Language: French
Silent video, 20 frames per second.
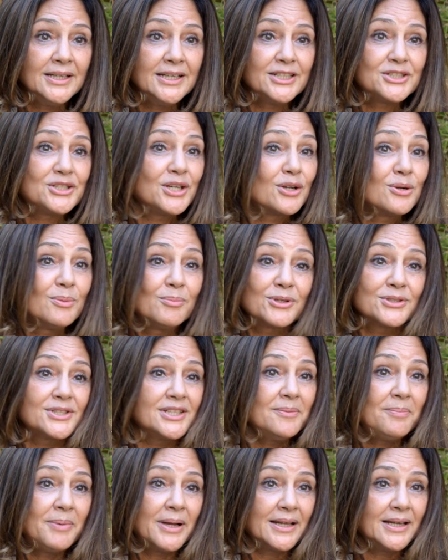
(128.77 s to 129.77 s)
et j'ai
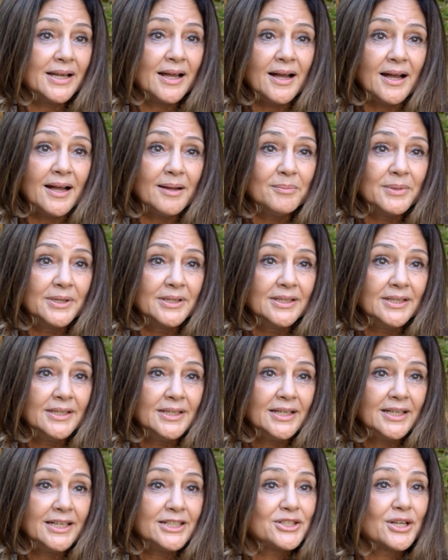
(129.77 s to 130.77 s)
commencé par l'arabe
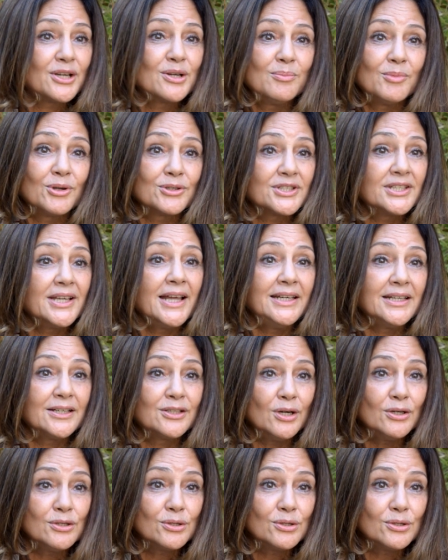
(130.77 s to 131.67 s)
j'ai commencé à l'école